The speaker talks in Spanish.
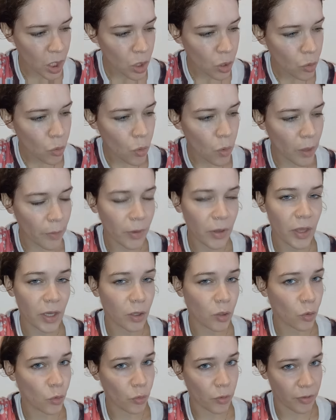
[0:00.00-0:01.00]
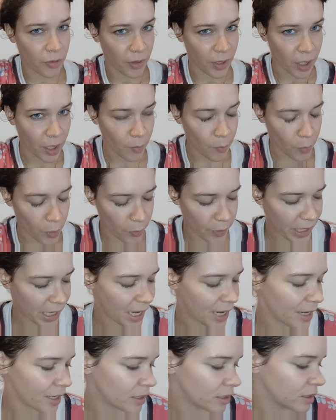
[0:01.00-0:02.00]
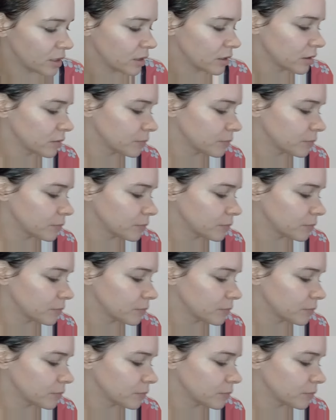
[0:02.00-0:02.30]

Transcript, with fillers: huevos del cruce en Probecaex.